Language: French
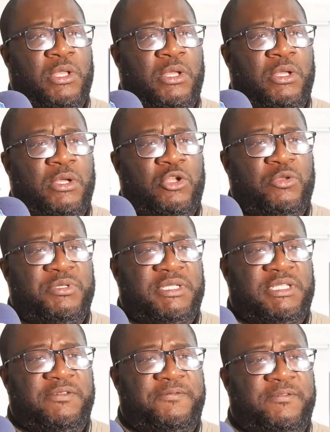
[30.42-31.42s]
Euh,
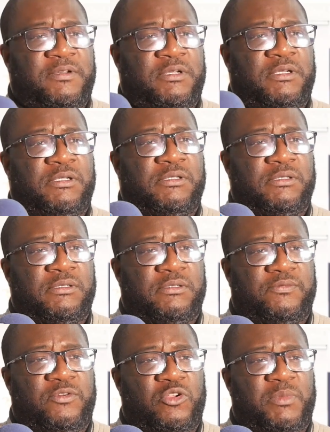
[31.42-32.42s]
l'objectif, euh,
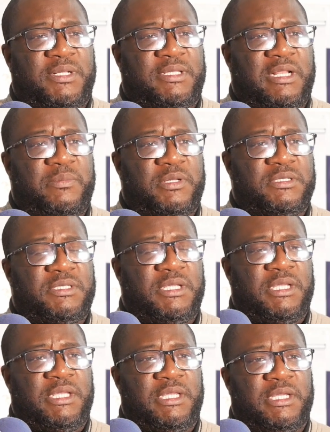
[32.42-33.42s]
fondamentalement, c'est
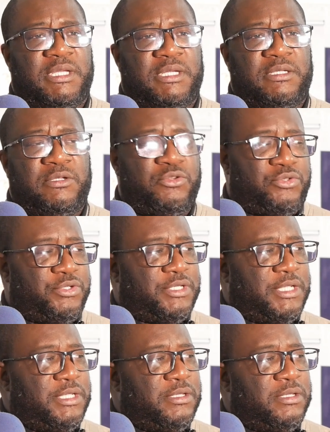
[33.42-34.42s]
euh, de
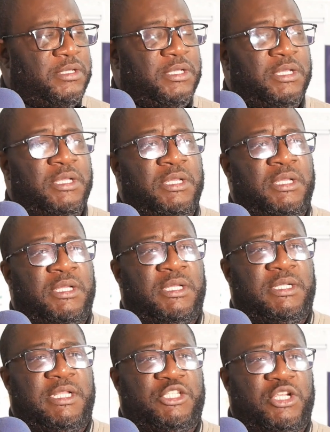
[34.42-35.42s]
discuter,
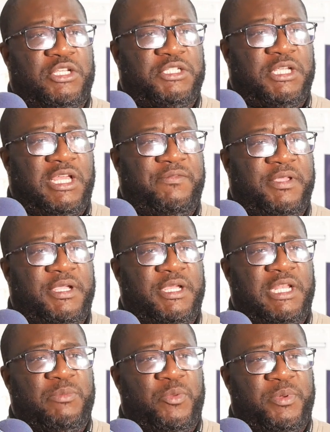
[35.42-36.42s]
d'échanger avec
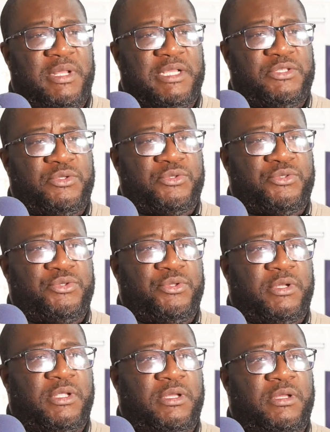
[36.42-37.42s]
les populations
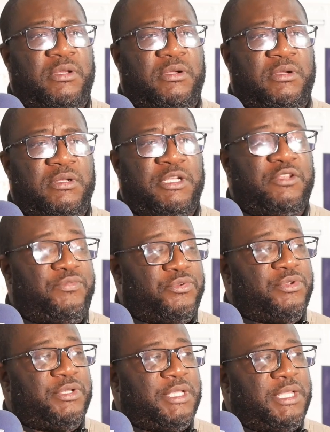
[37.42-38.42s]
sur les
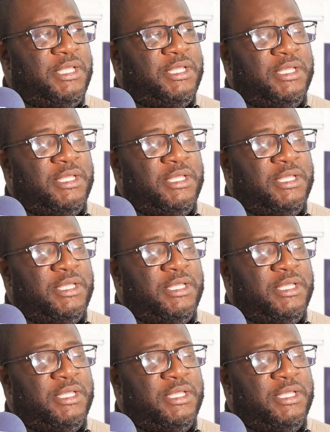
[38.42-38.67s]
difficultés